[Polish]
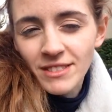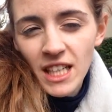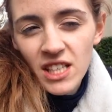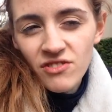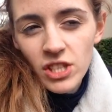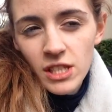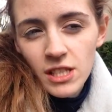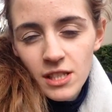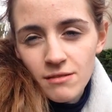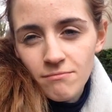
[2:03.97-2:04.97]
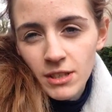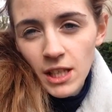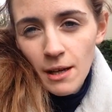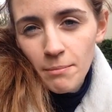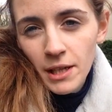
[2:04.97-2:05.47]
Teraz wszyscy
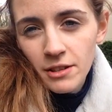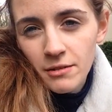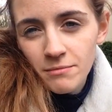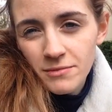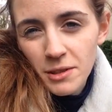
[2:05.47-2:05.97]
mnie napadną.